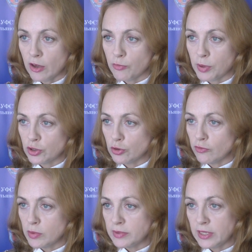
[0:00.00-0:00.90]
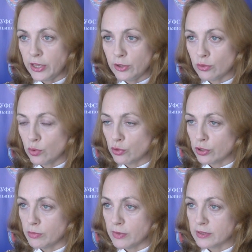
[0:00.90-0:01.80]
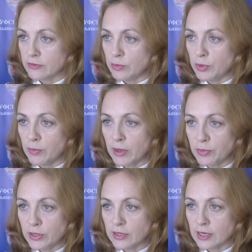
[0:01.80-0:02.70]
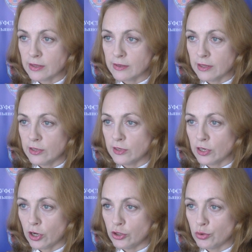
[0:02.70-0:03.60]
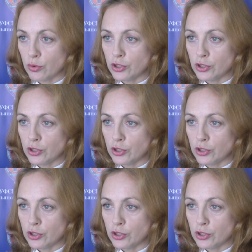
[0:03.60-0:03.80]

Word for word: в почтовом отделении города Москвы при попытке отослать заказчику